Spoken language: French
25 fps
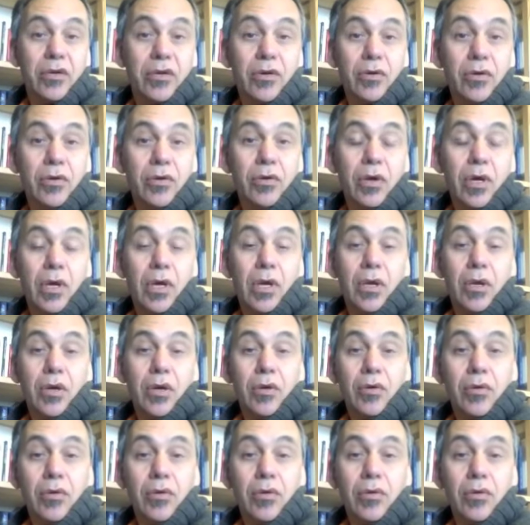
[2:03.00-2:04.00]
que,
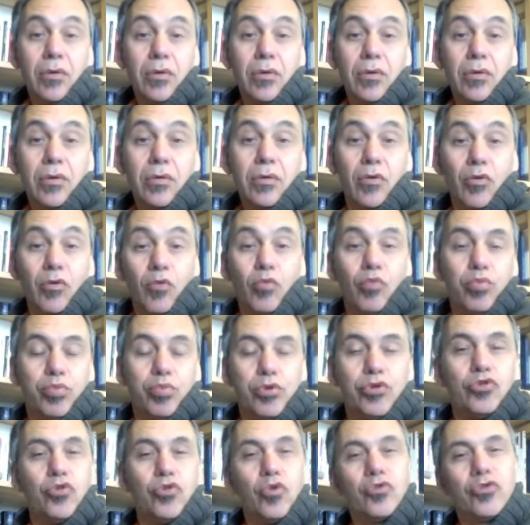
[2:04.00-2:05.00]
euh,
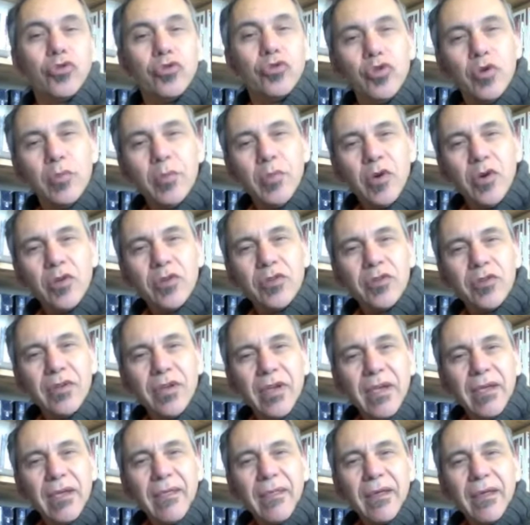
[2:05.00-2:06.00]
plutôt on te demande
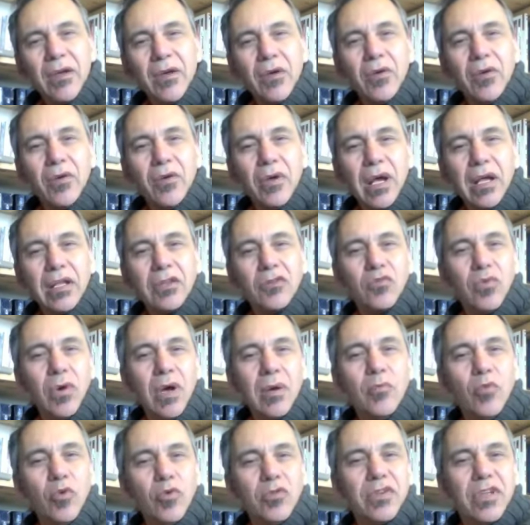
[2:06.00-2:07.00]
euh, à toi
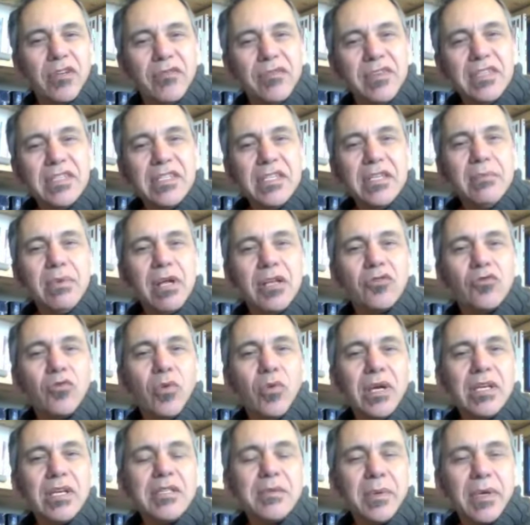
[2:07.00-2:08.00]
monde invisible, à
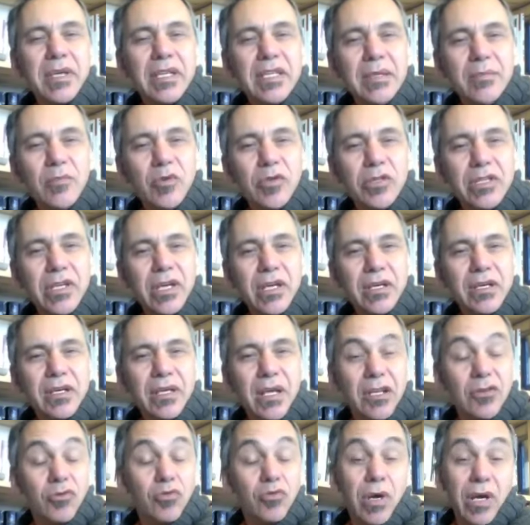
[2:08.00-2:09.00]
toi esprit démoniaque,
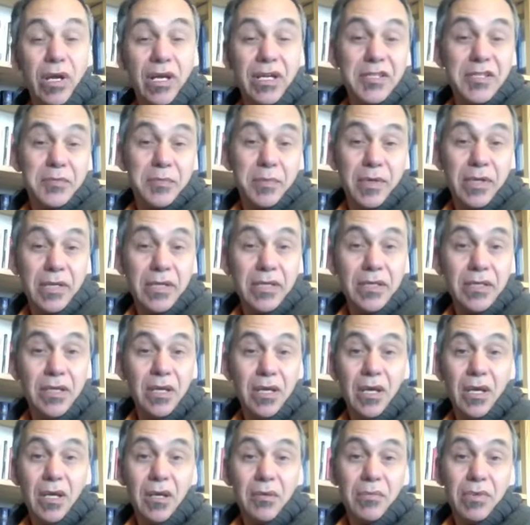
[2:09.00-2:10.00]
à toi esprit,
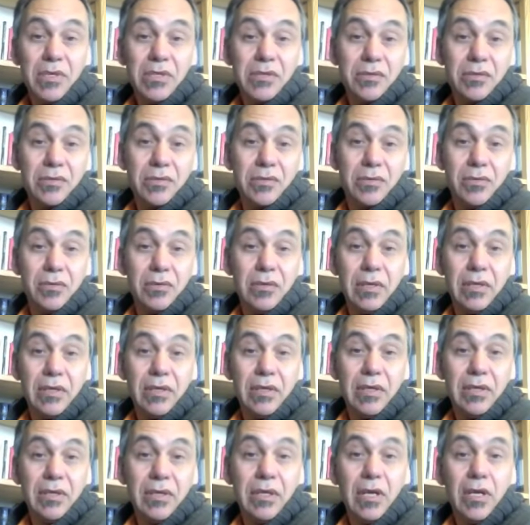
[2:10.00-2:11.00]
parce que les,
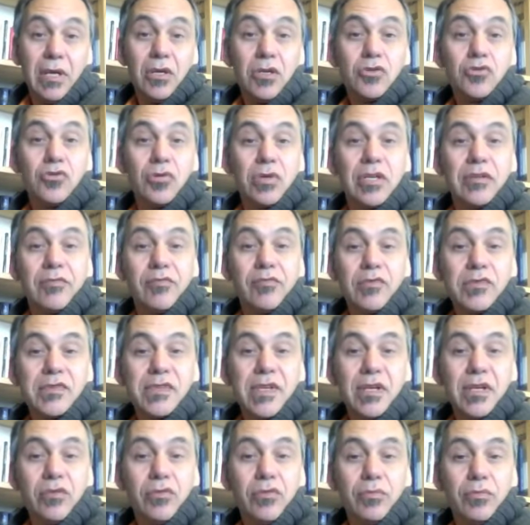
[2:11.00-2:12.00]
ceux qui font
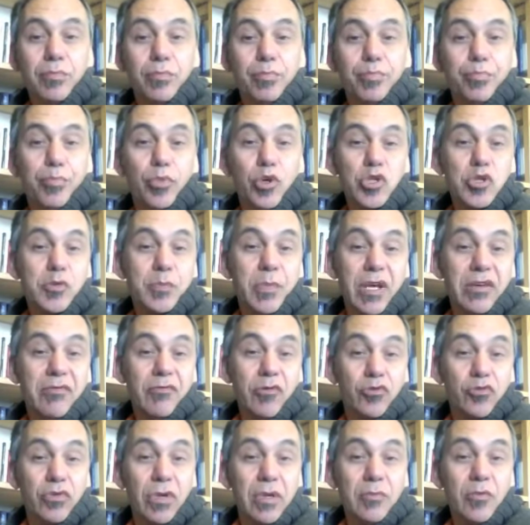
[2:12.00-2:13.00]
ça ne pensent pas
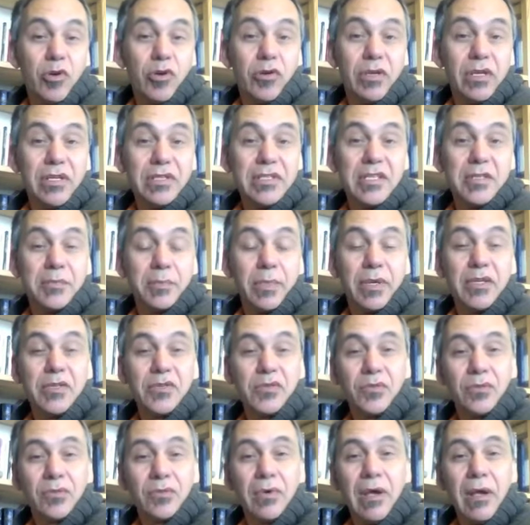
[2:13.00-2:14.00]
éventuellement que les esprits
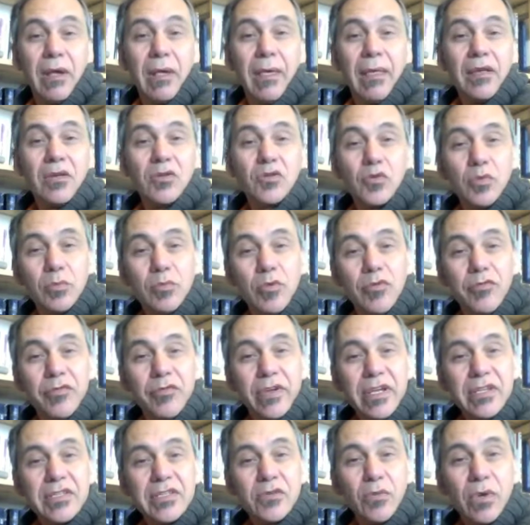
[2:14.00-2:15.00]
sont, sont
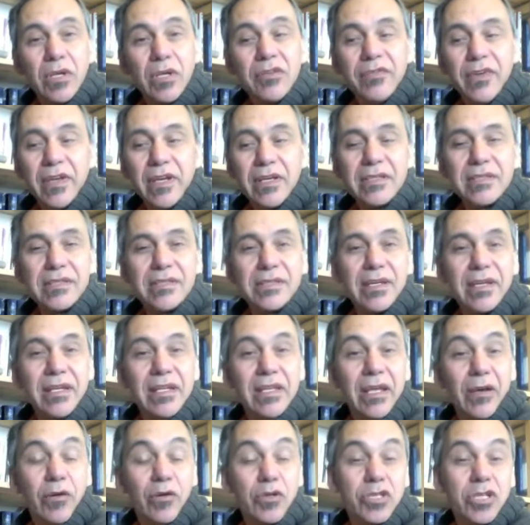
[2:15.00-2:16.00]
mauvais, sont adverses, ils
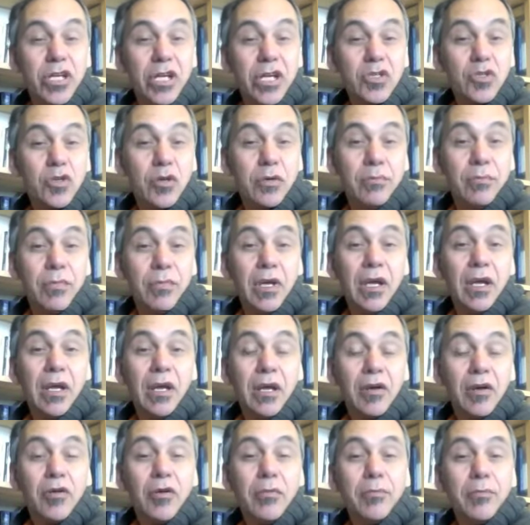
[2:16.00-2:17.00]
les recherchent comme,
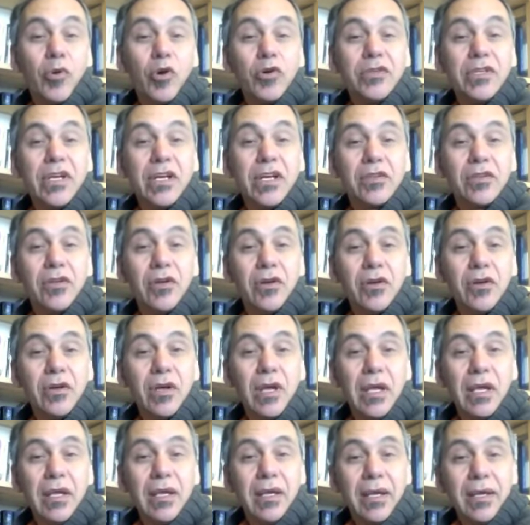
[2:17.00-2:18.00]
comme protecteurs,
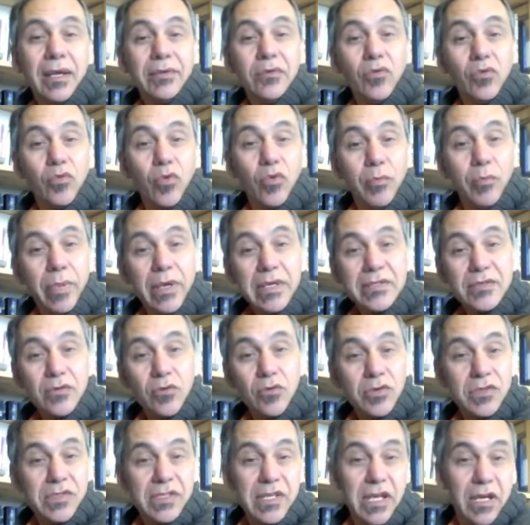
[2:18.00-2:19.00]
et donc on passe
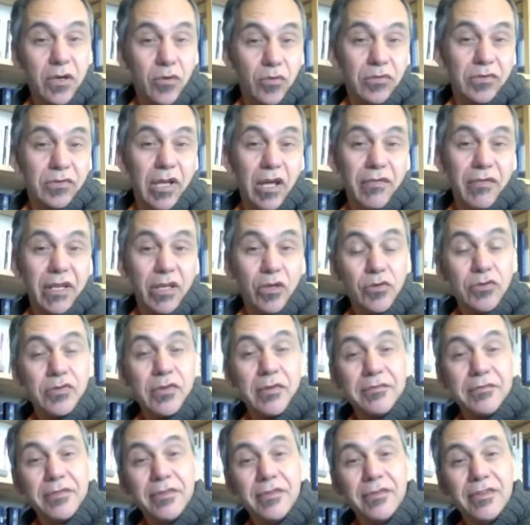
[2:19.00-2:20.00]
aussi un contrat avec nos
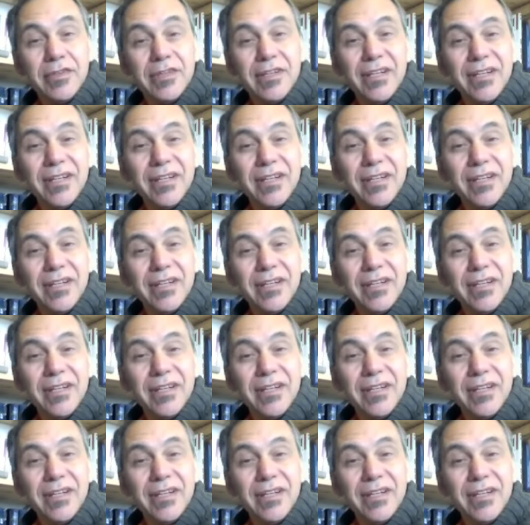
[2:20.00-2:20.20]
enfants.